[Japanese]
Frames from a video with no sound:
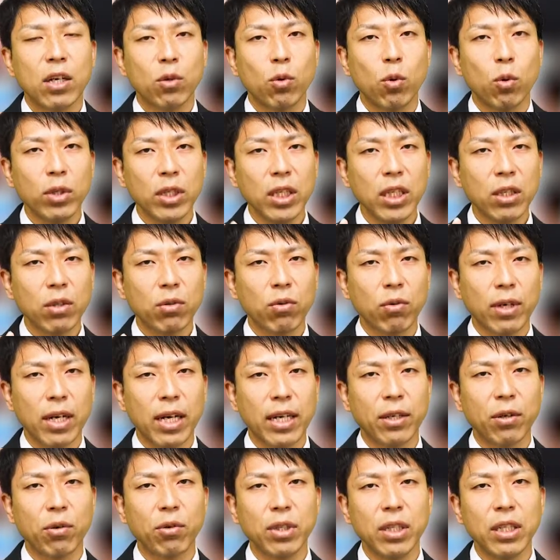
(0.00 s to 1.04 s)
5人とか
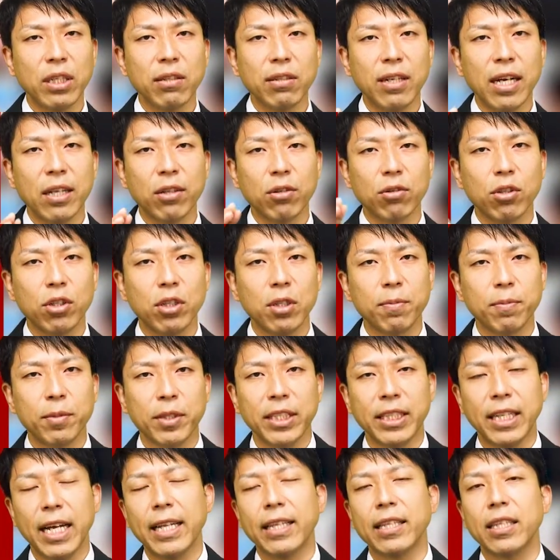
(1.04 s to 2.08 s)
4人ぐらいのグループ
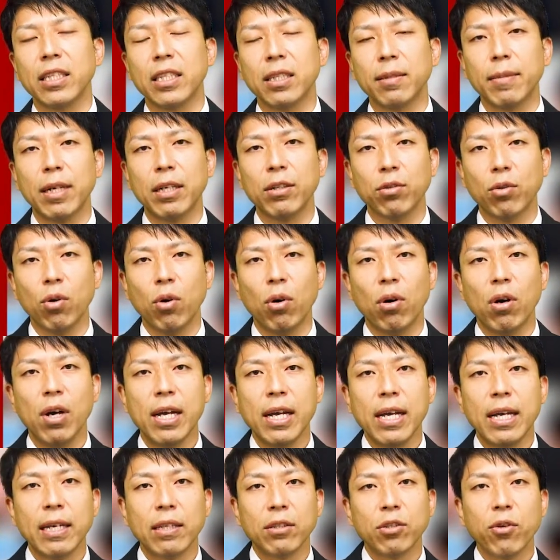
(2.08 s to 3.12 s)
になってしまうと、
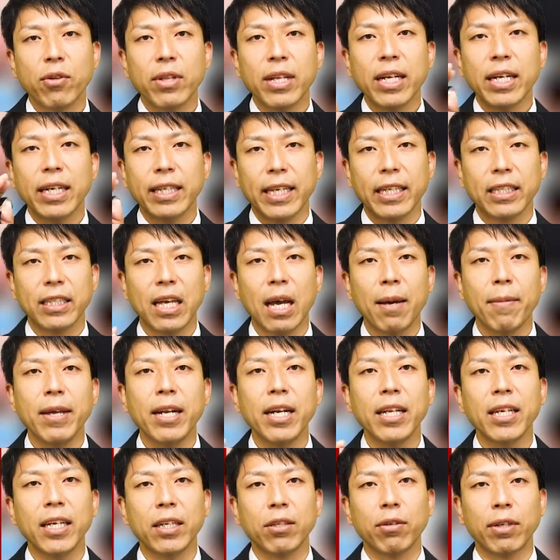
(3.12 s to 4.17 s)
その中で喋
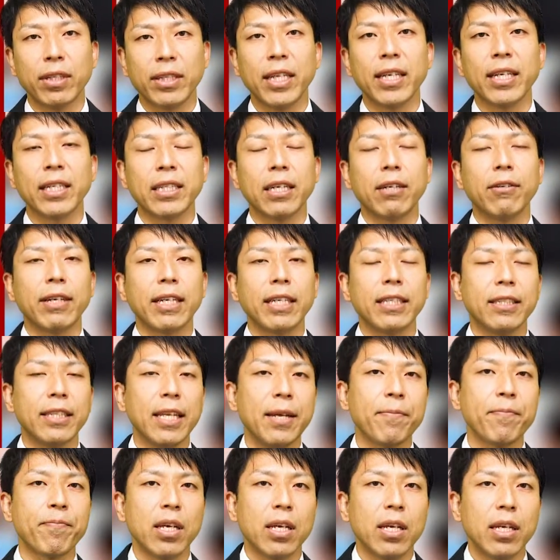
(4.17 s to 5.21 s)
らない人が出てきちゃうわけです
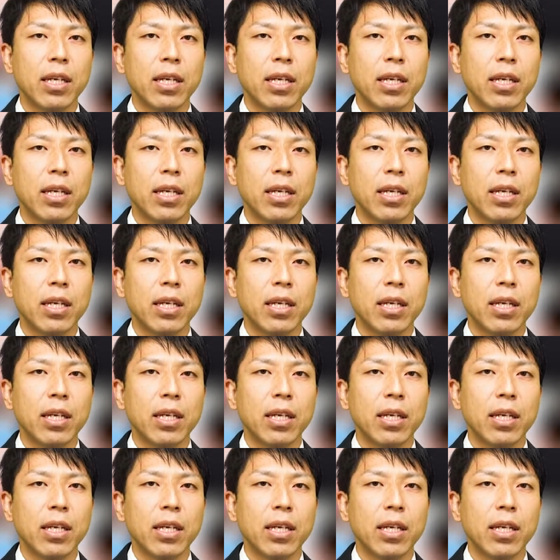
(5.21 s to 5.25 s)
ね。